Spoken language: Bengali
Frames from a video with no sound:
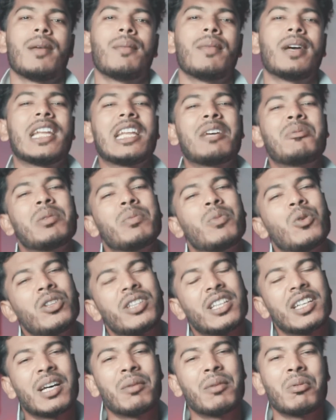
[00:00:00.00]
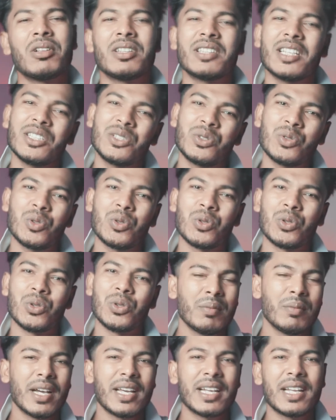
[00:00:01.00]
মানে আমি বলতে না বলতেই শুরু
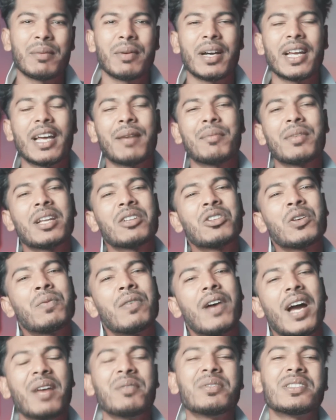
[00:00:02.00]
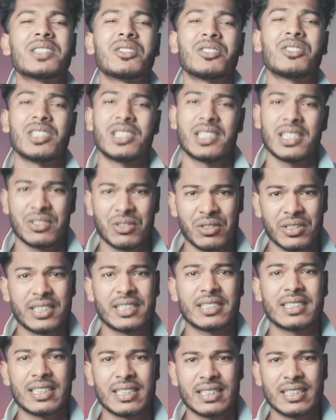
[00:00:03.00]
ভাই রে ভাই আপনারা তো ফাইভ জি গতিতে
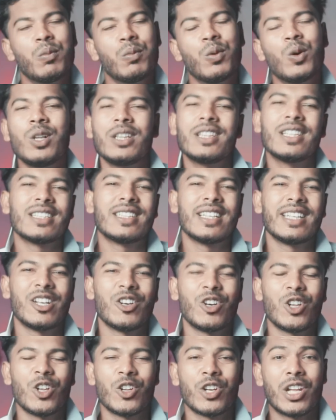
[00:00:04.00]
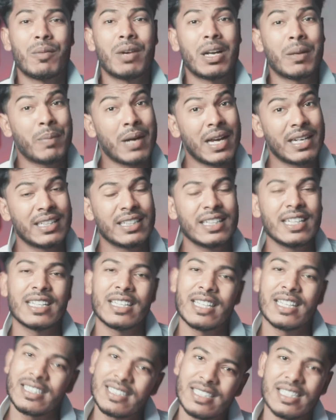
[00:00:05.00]
চলতেছেন বলতে দেরি হইলো না বাট পানি নিয়ে
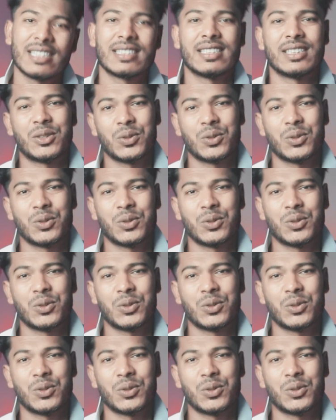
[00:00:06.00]
নাচানাচি